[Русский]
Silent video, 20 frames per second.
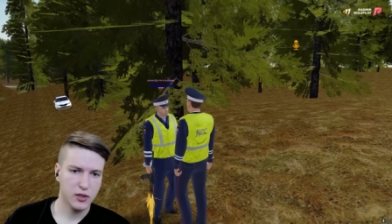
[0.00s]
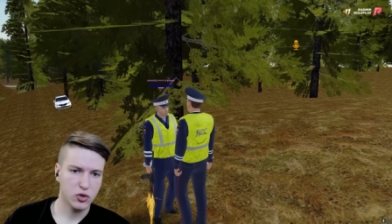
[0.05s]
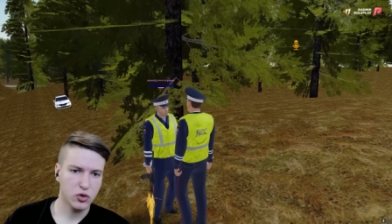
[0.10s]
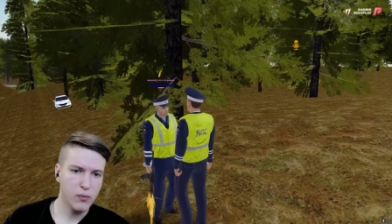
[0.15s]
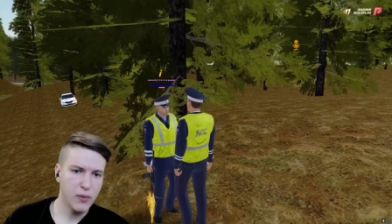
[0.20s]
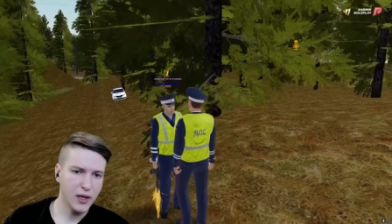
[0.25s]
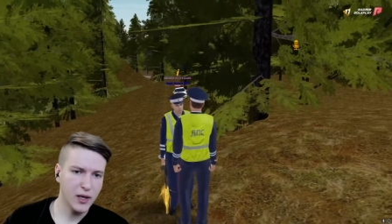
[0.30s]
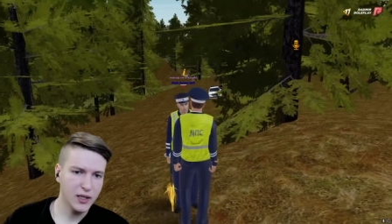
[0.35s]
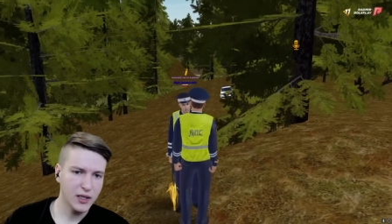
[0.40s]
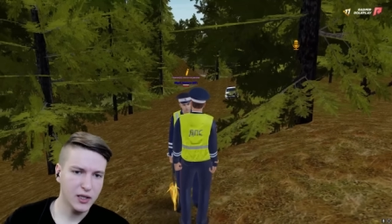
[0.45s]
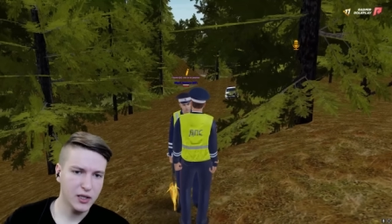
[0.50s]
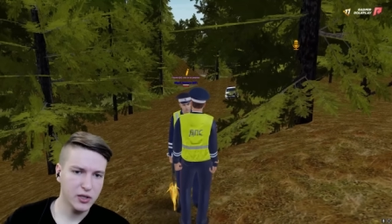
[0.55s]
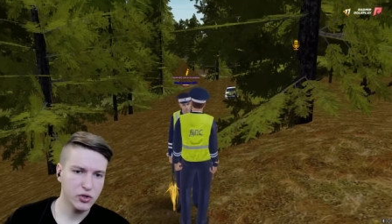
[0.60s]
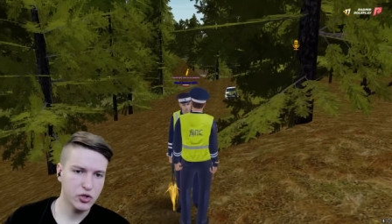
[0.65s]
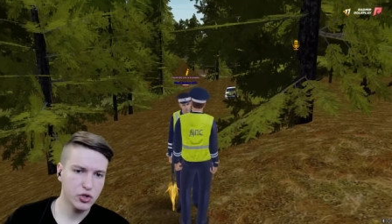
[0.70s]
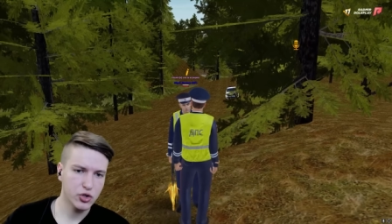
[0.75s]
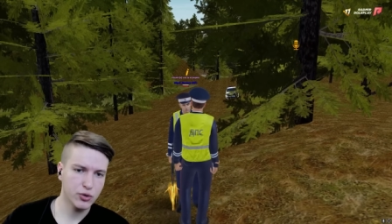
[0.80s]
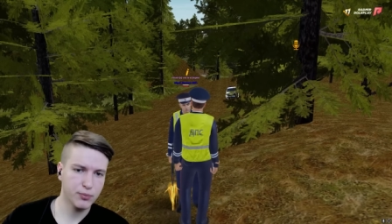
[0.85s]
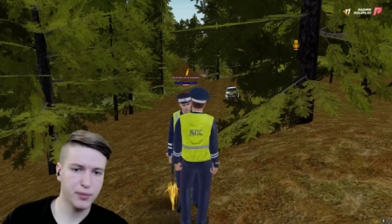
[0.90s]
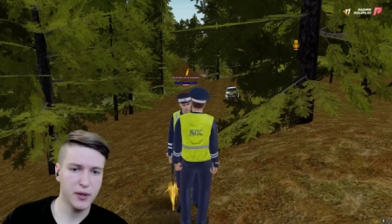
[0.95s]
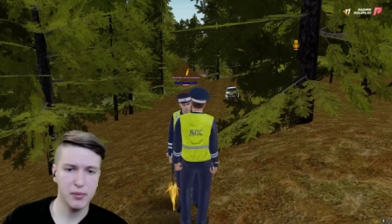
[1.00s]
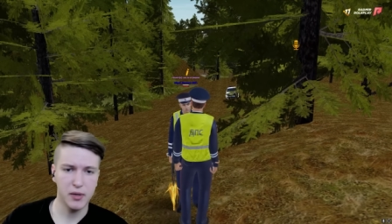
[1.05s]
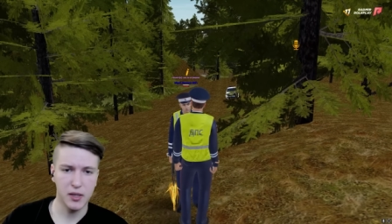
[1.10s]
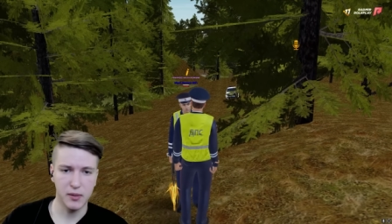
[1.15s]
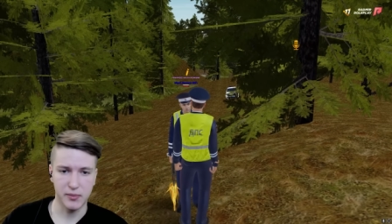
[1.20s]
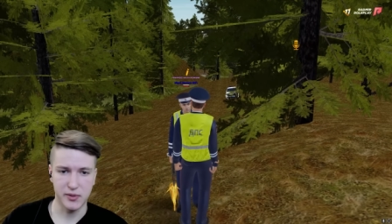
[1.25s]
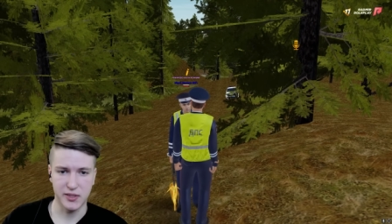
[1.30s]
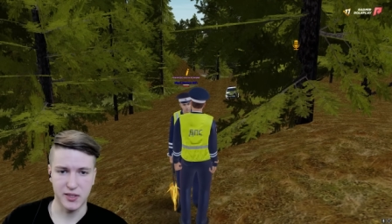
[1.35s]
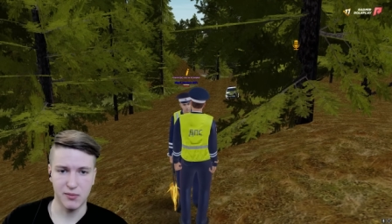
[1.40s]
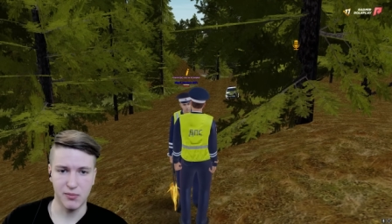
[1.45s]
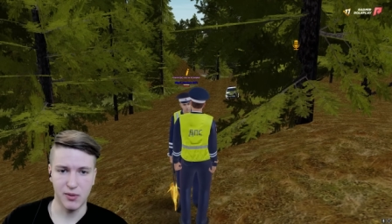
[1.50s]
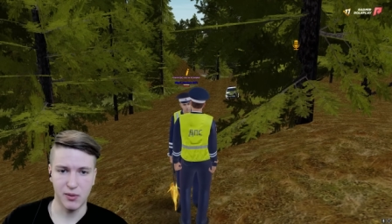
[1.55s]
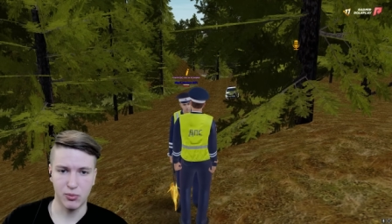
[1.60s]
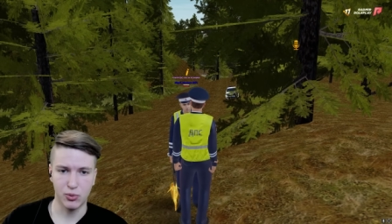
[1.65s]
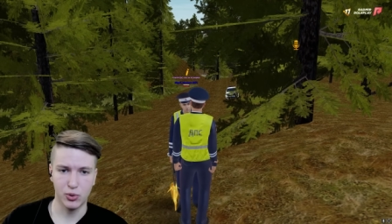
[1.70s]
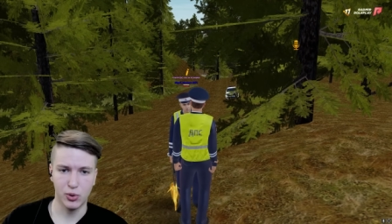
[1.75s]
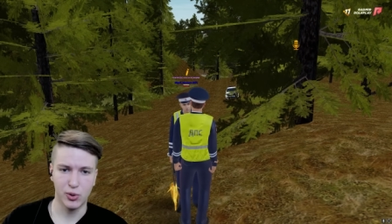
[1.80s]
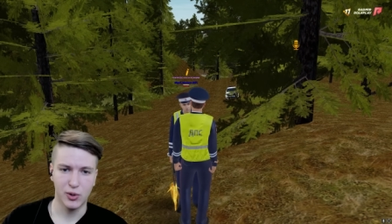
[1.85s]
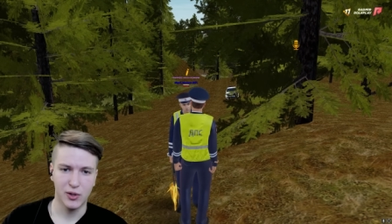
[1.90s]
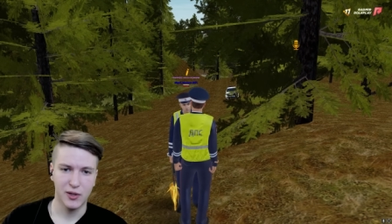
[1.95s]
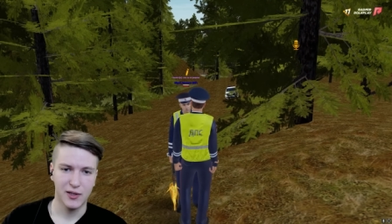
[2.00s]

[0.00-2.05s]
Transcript: А то мало ли еще проблемы из-за тебя будут.